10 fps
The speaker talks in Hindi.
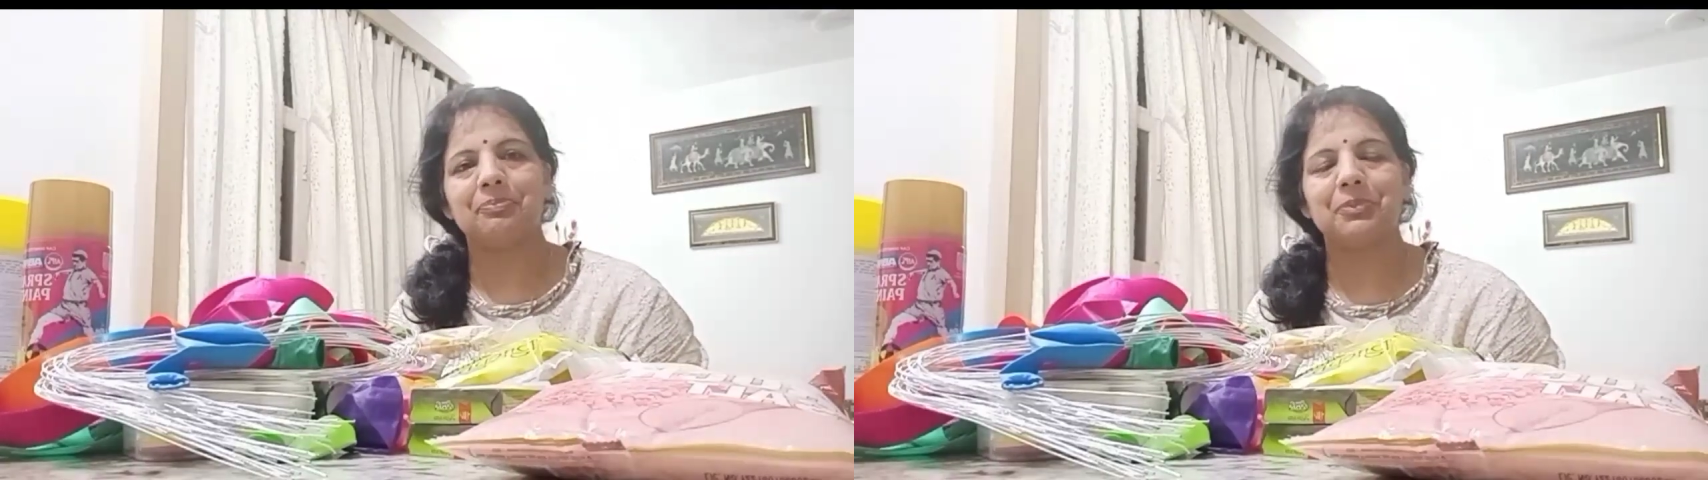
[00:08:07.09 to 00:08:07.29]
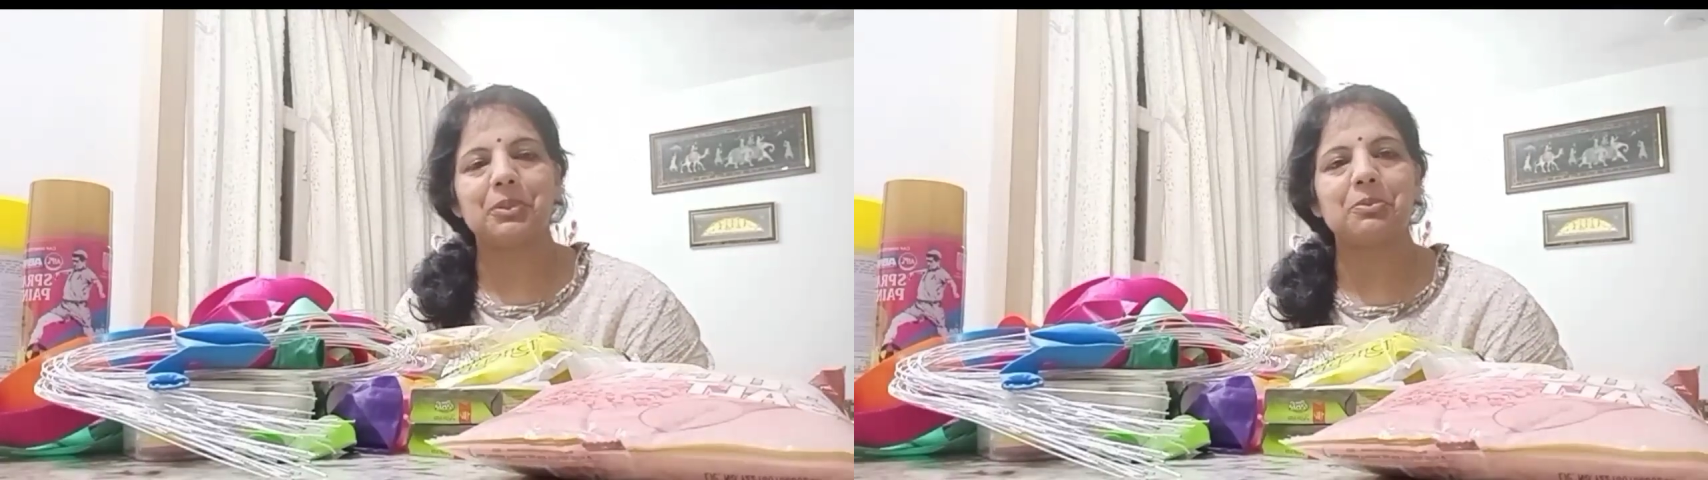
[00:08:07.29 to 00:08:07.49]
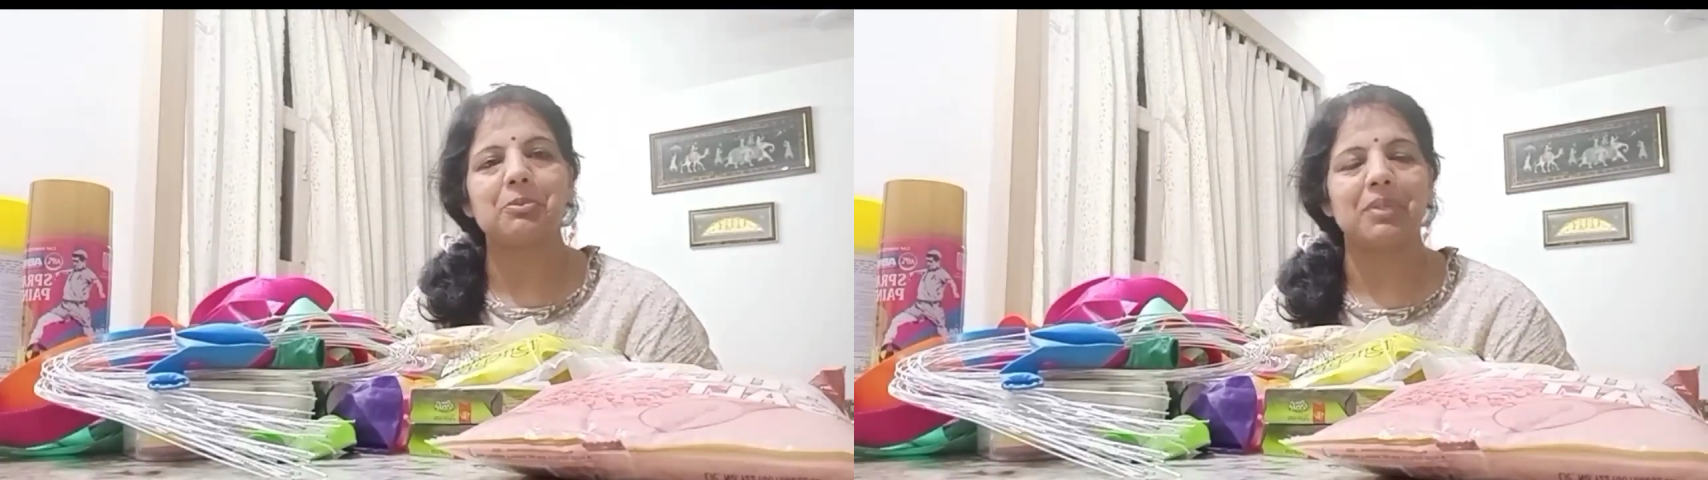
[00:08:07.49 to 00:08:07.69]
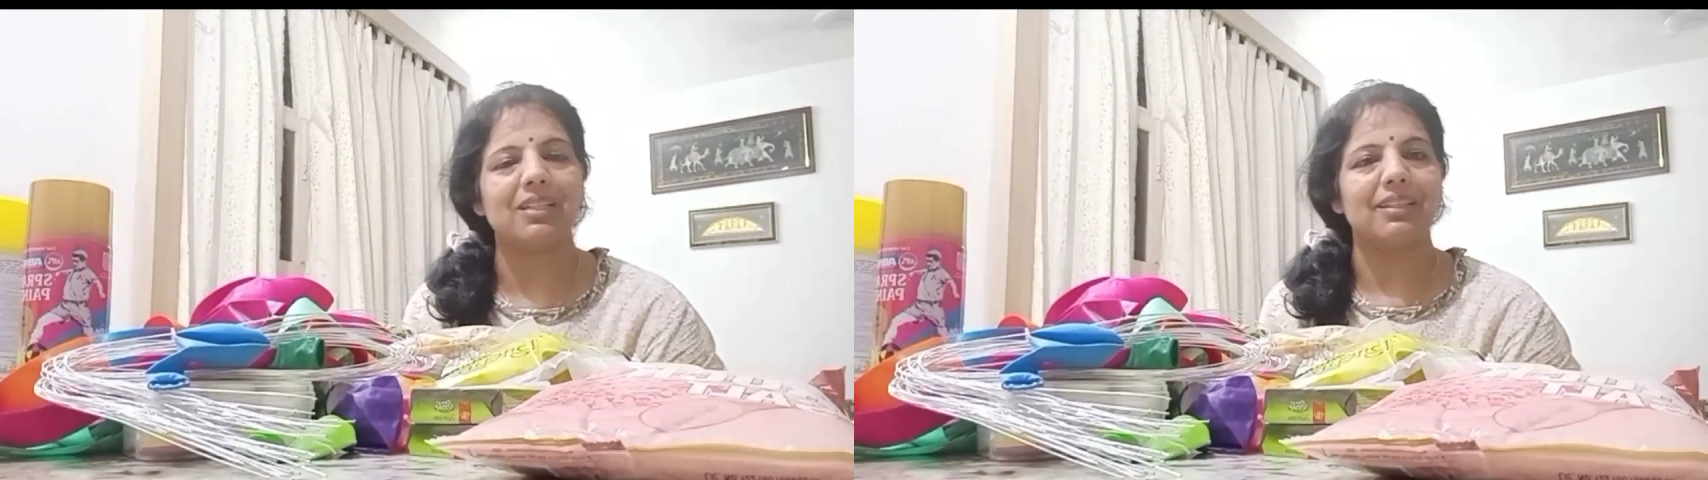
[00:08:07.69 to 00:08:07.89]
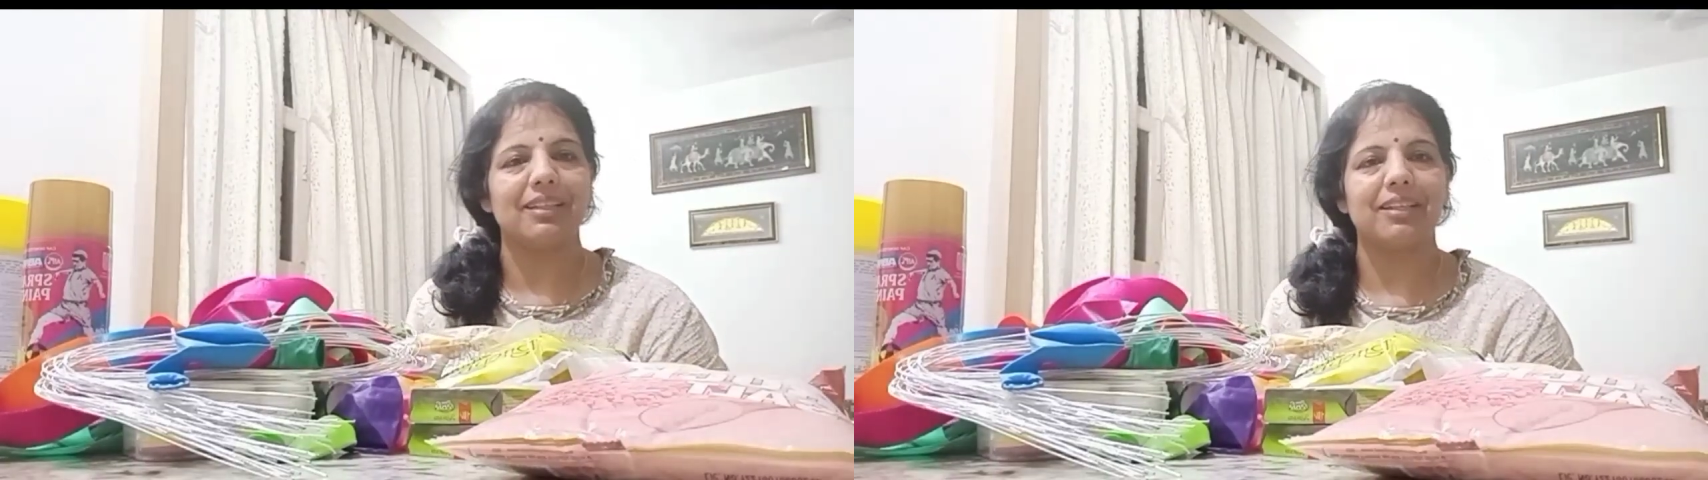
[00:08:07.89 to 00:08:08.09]
तो वो मैं
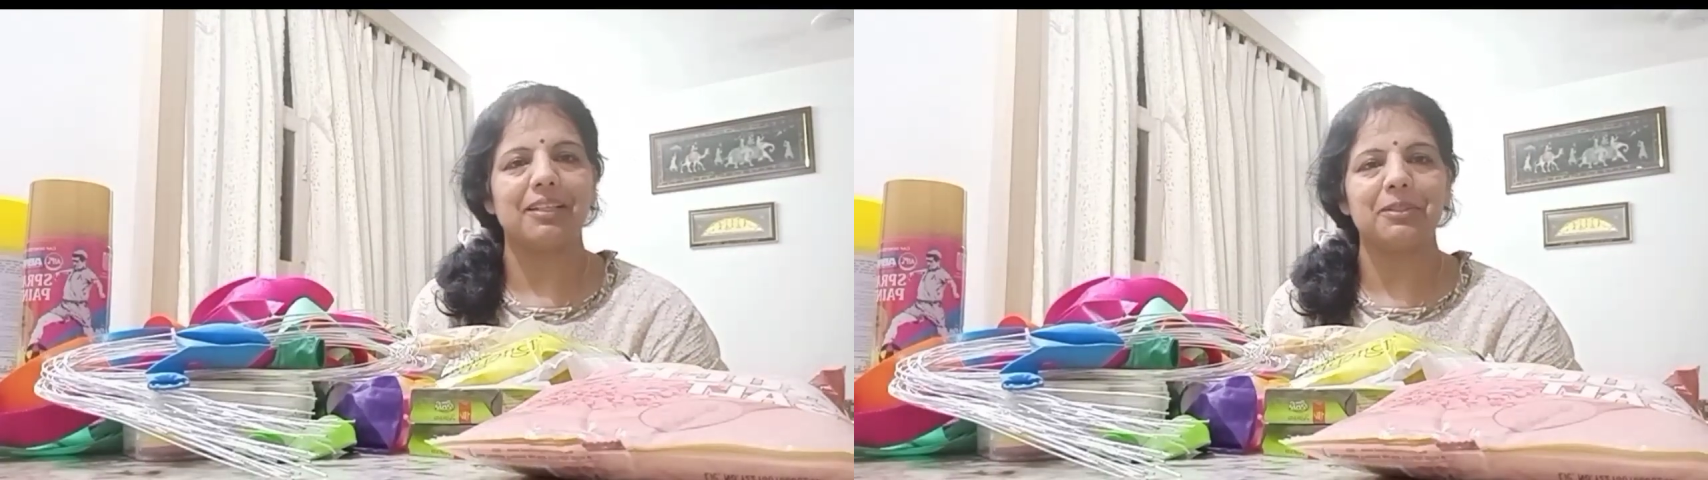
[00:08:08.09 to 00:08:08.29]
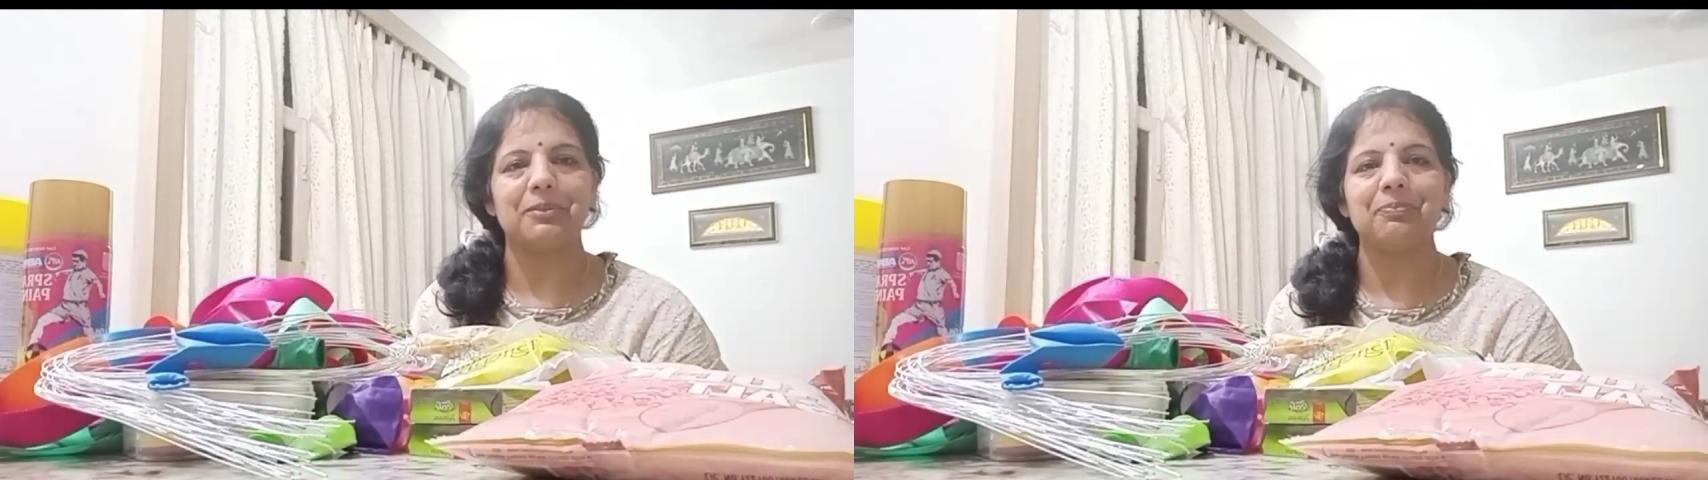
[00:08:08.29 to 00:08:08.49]
लेके आई हूँ